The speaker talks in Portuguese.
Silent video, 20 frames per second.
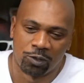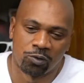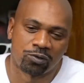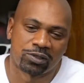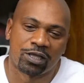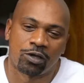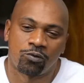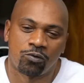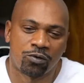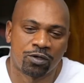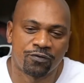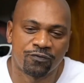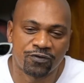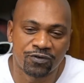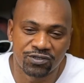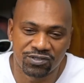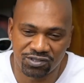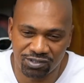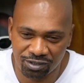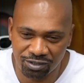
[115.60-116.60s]
O maluco da cor de
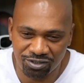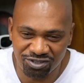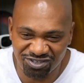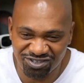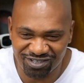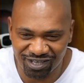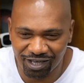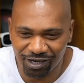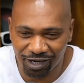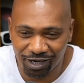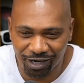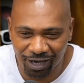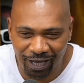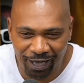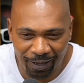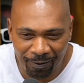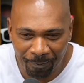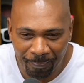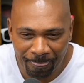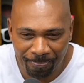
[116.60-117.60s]
vocês,
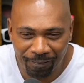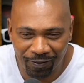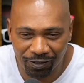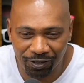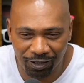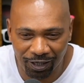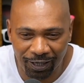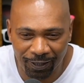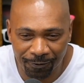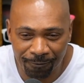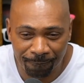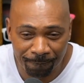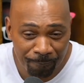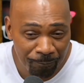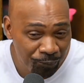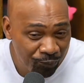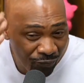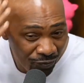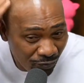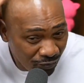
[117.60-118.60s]
sarará, tá ligado?
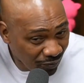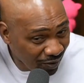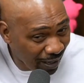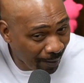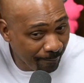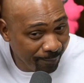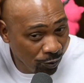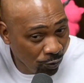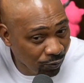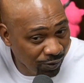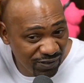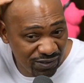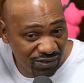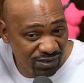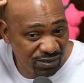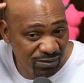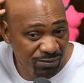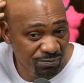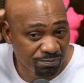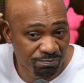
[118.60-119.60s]
O cabelo
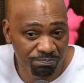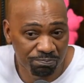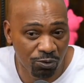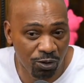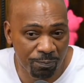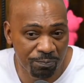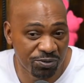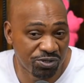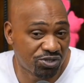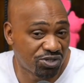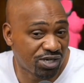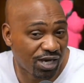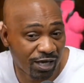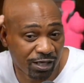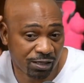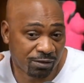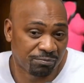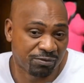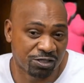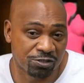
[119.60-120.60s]
assim, pô,
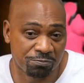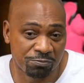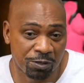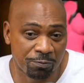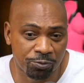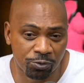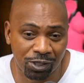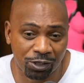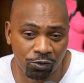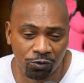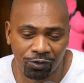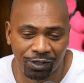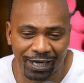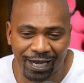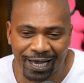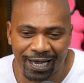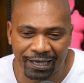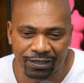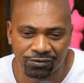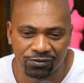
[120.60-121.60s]
pichain, mas meio pro
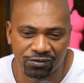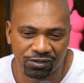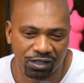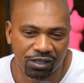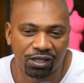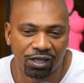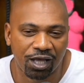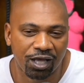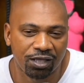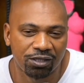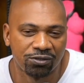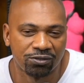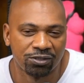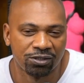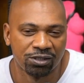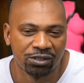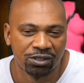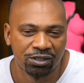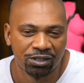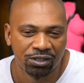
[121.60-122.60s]
alourado, tá ligado?
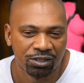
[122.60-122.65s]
